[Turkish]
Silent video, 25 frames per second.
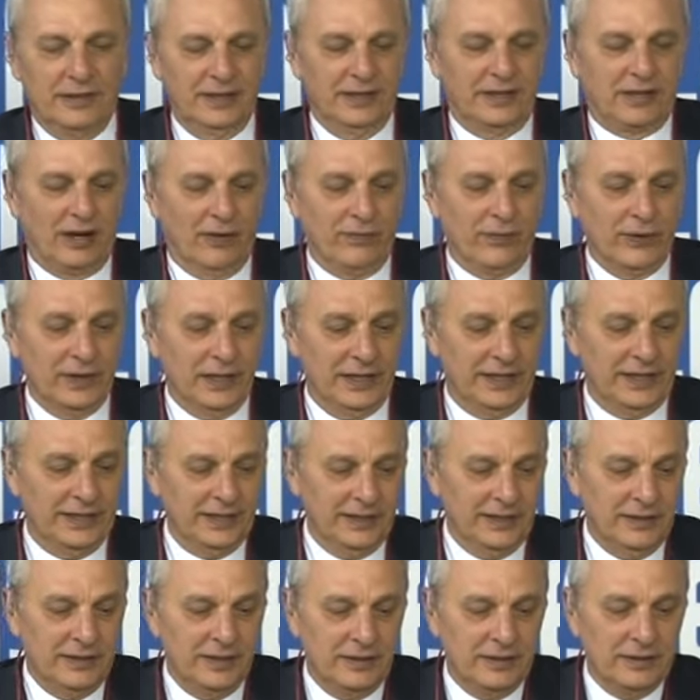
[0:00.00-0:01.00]
kafaları
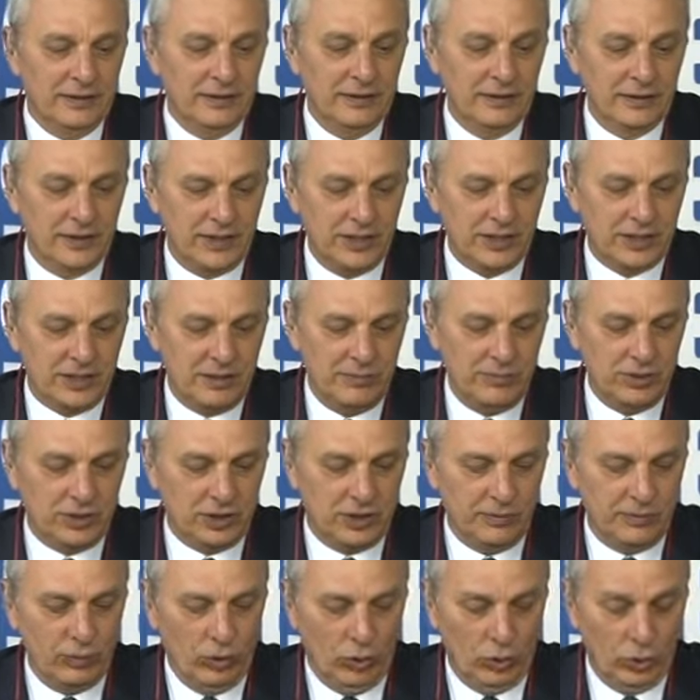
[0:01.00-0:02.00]
e, kesilmiş
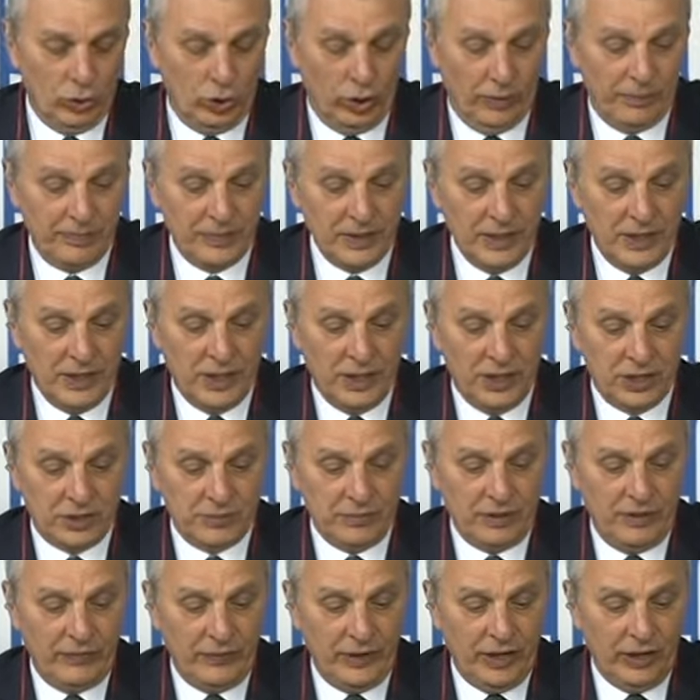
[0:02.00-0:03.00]
gibi oluyor.
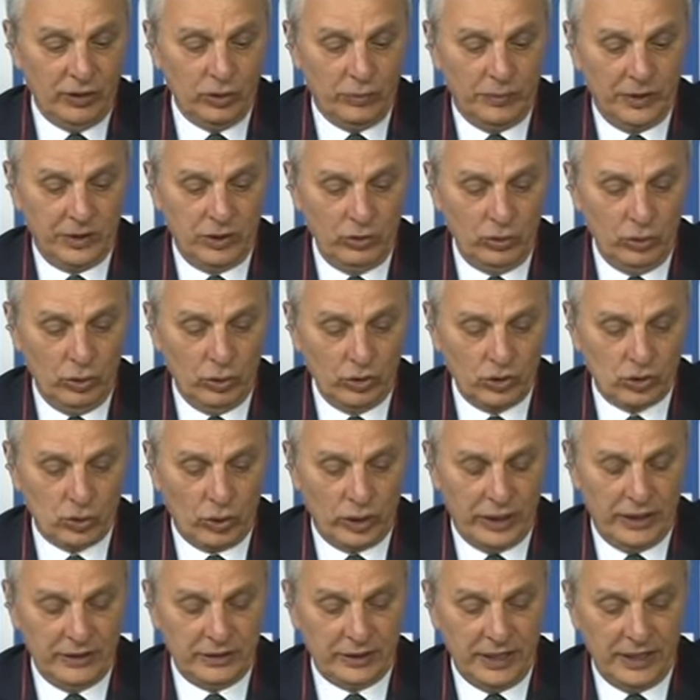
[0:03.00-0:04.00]
Şimdi referanduma gidiyoruz. Çok
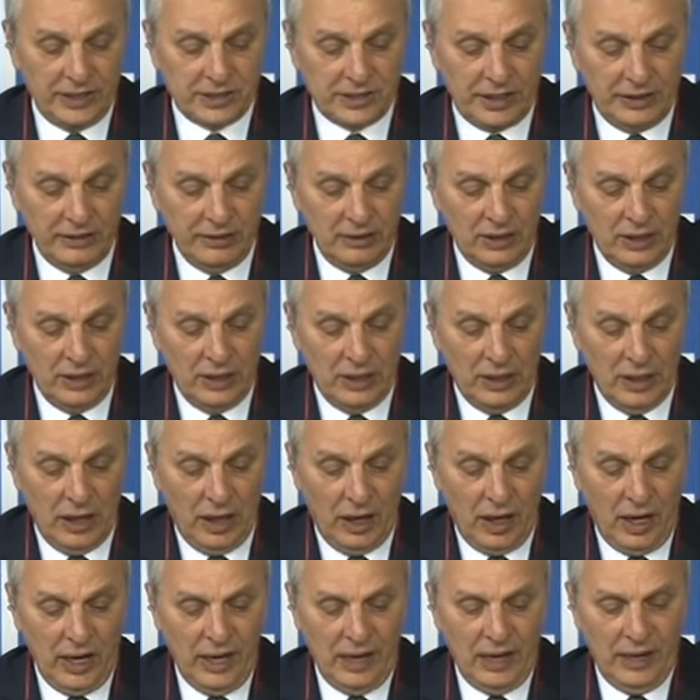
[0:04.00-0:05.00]
enteresan.
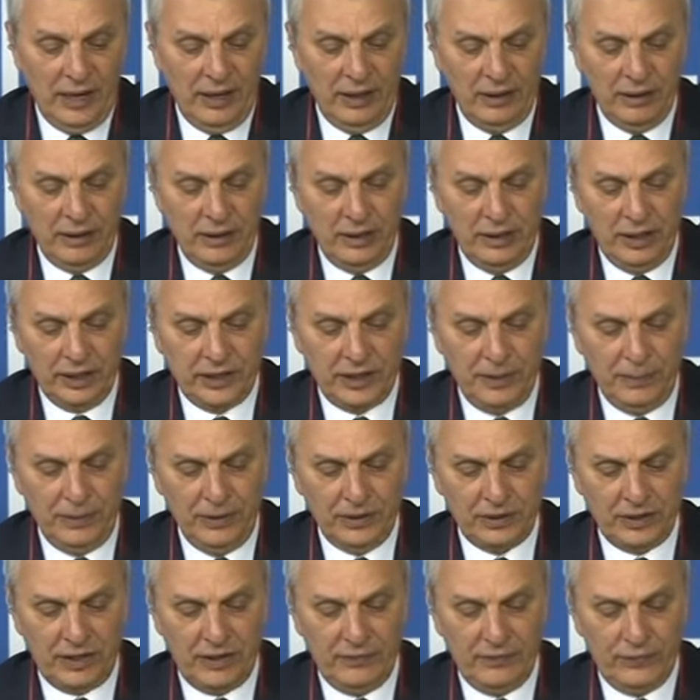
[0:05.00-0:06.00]
Hala e, AKP
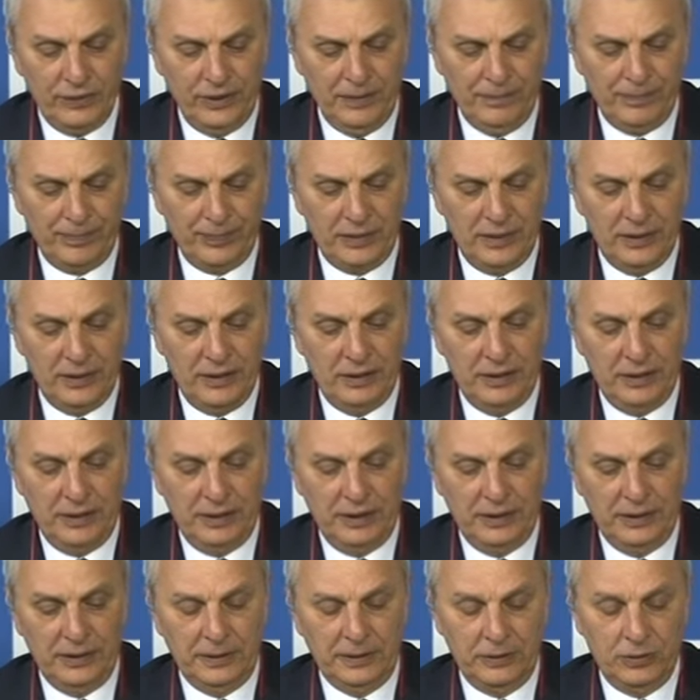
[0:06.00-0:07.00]
tarafı e,
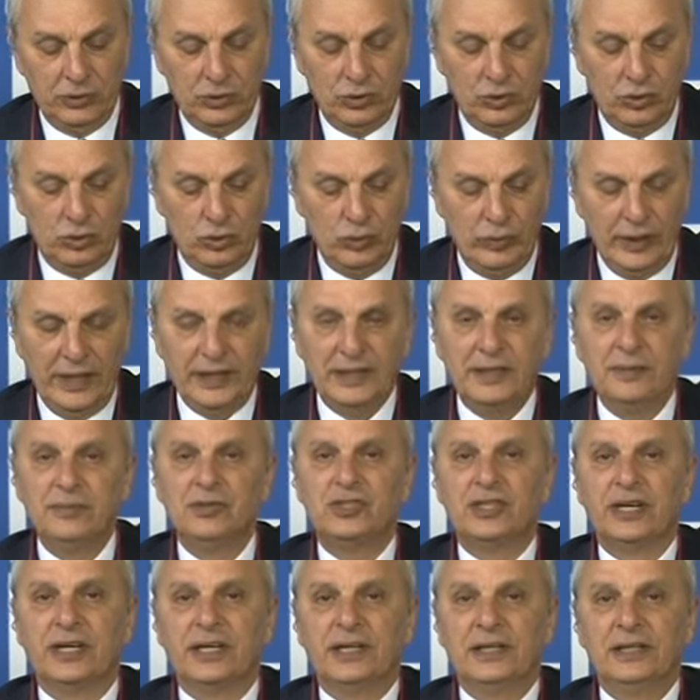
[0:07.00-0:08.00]
güvenli bir
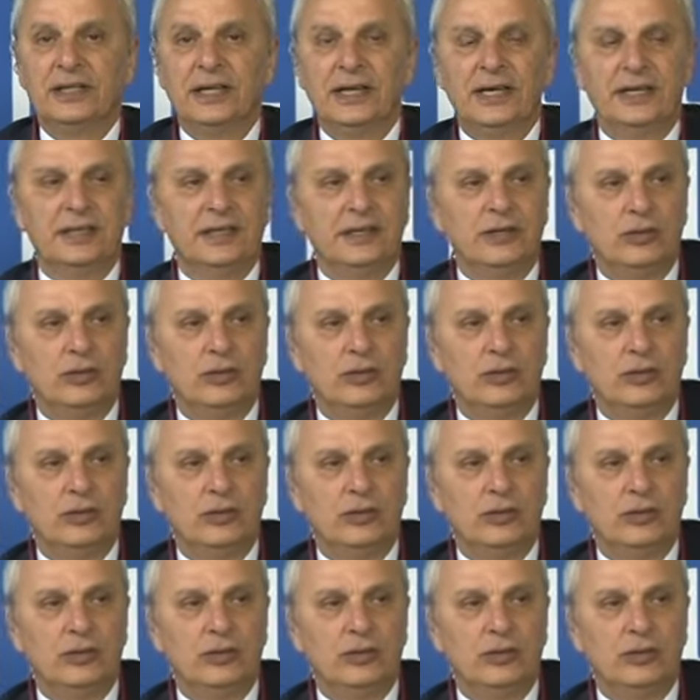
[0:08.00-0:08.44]
şekilde ya da e,